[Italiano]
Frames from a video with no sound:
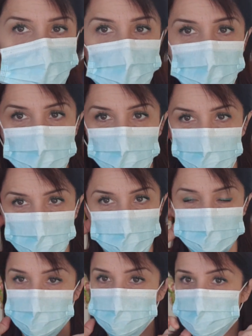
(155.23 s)
ed è
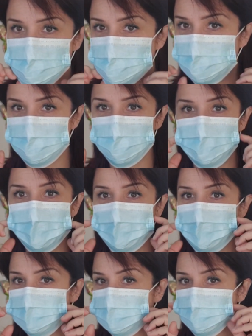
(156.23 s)
fatta, ok?
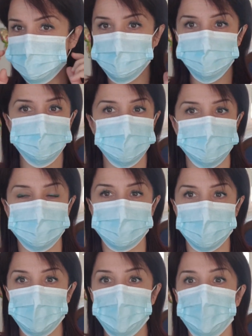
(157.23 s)
Che cosa succede?
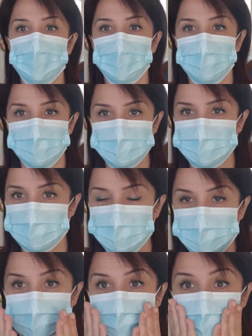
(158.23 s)
Che la
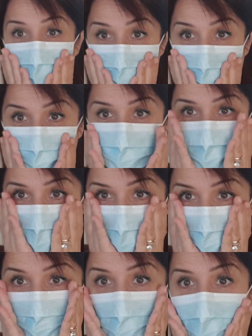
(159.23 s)
mascherina
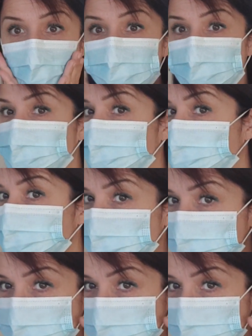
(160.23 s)
aderisce, ok, il più